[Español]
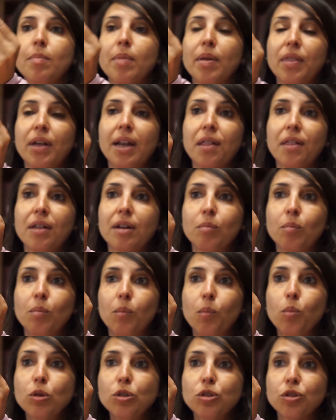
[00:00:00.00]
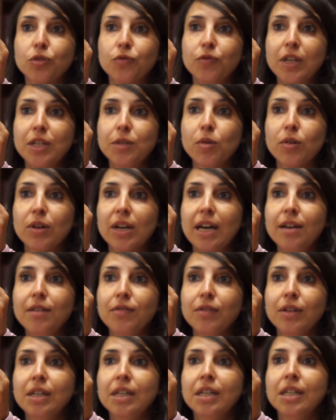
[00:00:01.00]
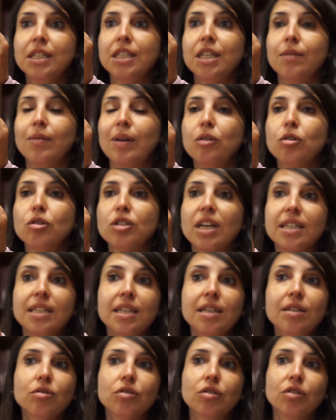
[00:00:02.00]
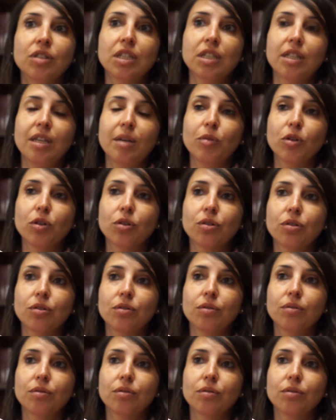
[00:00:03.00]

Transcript: a empezar a hacer muchos Facebook Live llevándose allí donde estemos.